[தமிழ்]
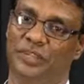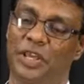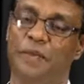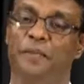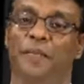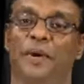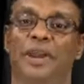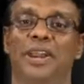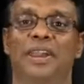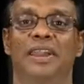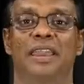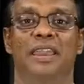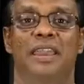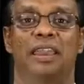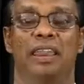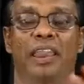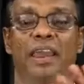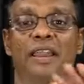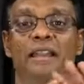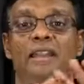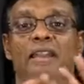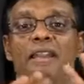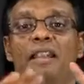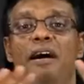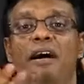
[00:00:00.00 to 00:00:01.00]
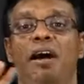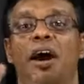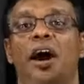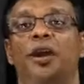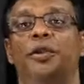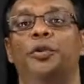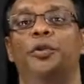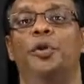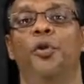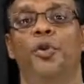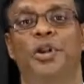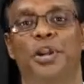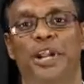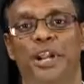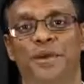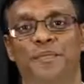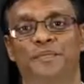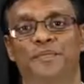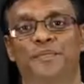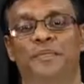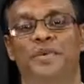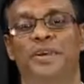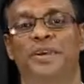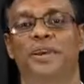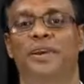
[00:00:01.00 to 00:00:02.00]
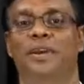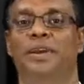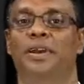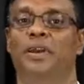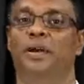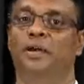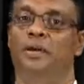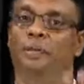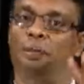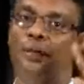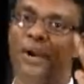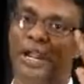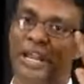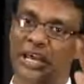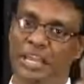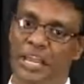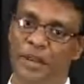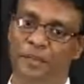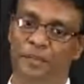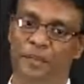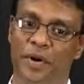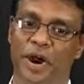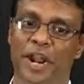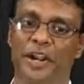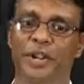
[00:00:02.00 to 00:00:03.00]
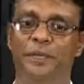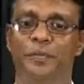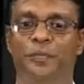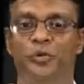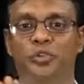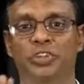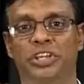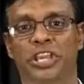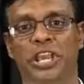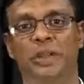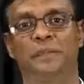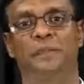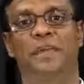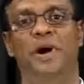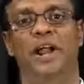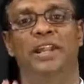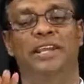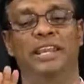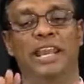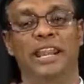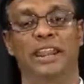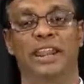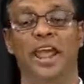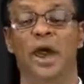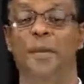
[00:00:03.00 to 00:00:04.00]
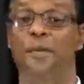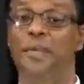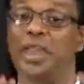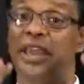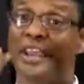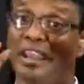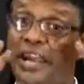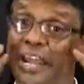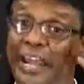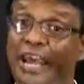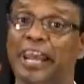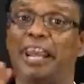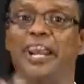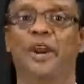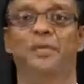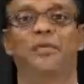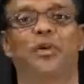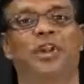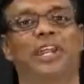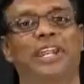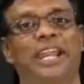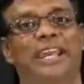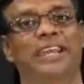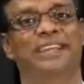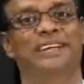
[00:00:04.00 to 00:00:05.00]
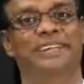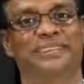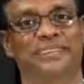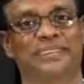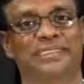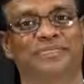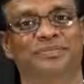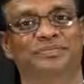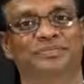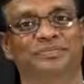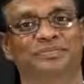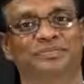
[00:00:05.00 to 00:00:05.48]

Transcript: இப்போ எல்லா நூல்களும் பழைய ஏற்பாடு புதிய ஏற்பாடு எல்லாம் கிரேக்க மொழியில் இருக்குது